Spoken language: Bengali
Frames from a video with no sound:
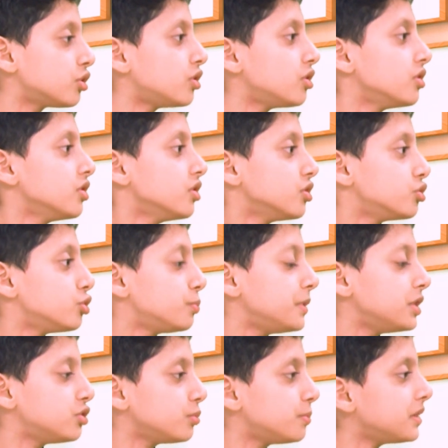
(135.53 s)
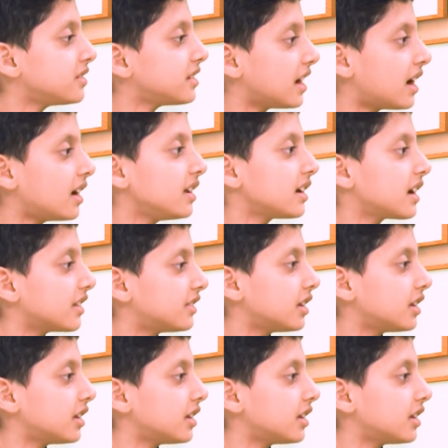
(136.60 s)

তো চুপি চুপি সেহারি খেতে